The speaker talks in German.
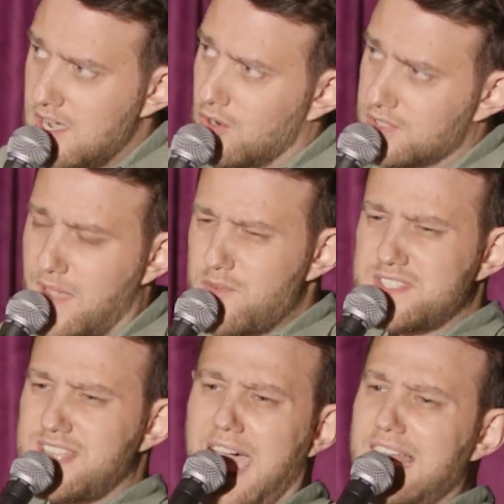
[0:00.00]
Und da haben wir
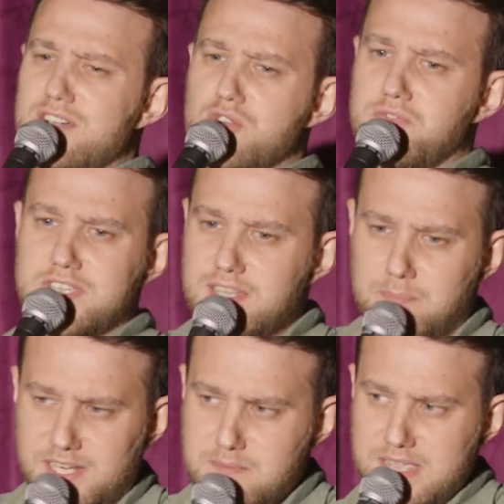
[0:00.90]
uns ja alle irgendwie in der
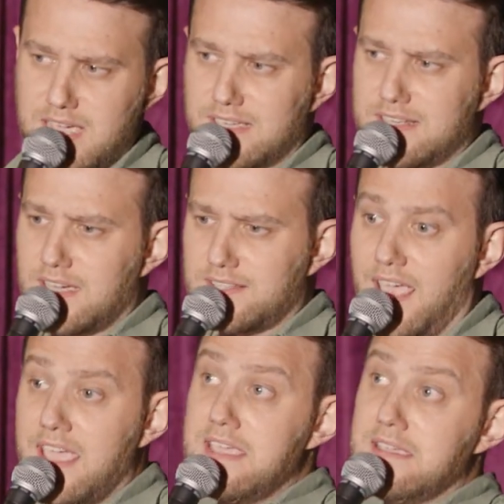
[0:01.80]
Pandemie ja gedacht,
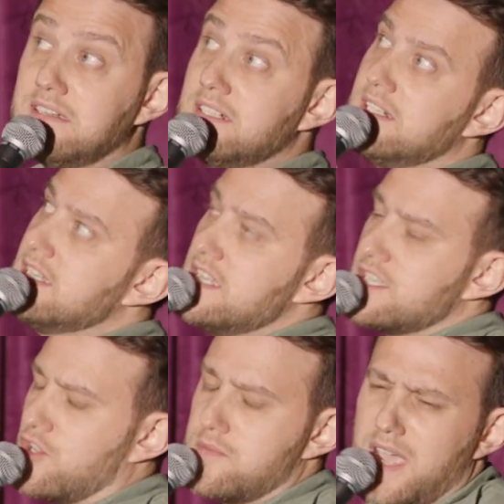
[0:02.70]
hey,
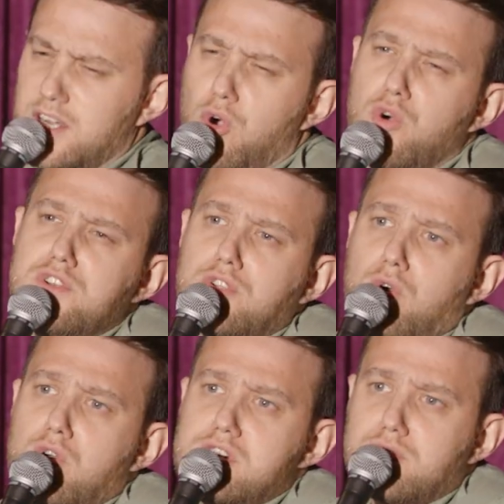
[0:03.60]
können wir einen Hund
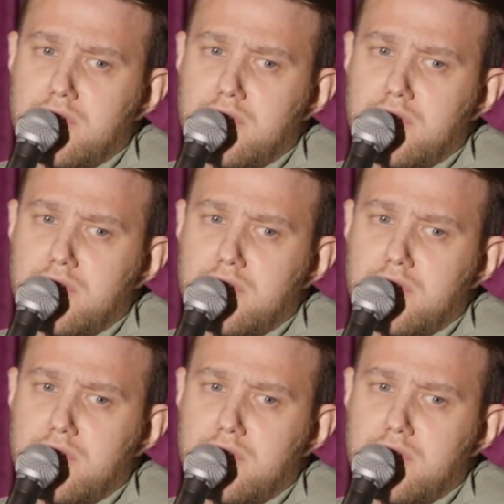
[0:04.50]
holen,